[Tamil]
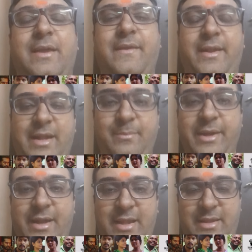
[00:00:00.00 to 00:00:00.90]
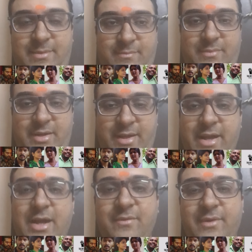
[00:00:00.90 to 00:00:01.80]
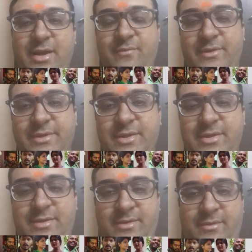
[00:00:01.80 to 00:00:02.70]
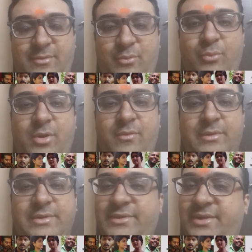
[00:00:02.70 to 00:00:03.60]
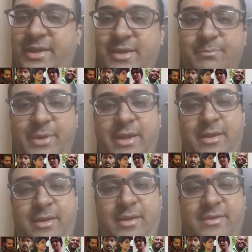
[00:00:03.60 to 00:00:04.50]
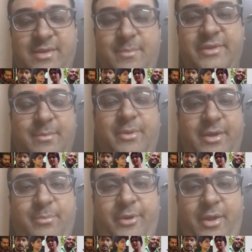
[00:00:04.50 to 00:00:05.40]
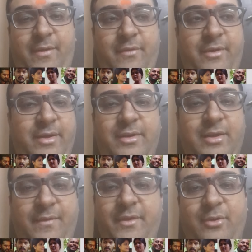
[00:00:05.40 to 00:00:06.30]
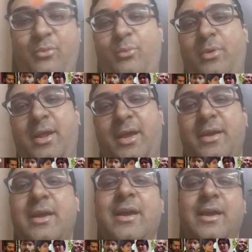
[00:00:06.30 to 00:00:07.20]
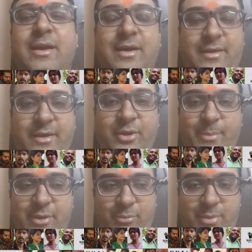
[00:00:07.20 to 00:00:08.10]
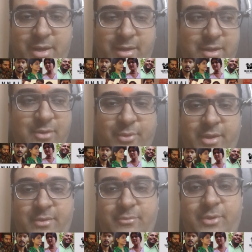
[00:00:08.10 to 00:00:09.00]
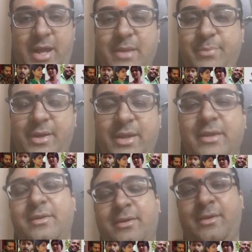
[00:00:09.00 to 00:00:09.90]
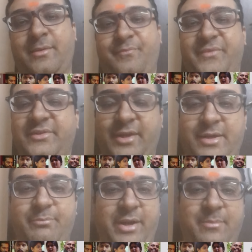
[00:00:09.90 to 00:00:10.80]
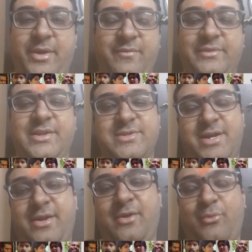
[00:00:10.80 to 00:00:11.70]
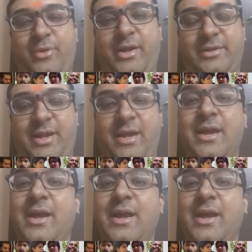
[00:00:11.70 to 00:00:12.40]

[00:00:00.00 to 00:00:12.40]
இது என்ன அப்படின்னா நிகழ்வுகள் வந்து உங்களுக்கு வந்து ஸ்க்ரீன் ப்ளே சம்மந்தப்பட்ட படம் அதாவது ரெண்டு கதை இருக்கும் உள்ள ரெண்டுமே ரொம்ப அழகாக ஒரு ஒரு ஹைப்பர் லிங்க் ஸ்க்ரீன் ப்ளே மாதிரி வந்து ஜாயின் ஆகும் ஒரு இடத்துல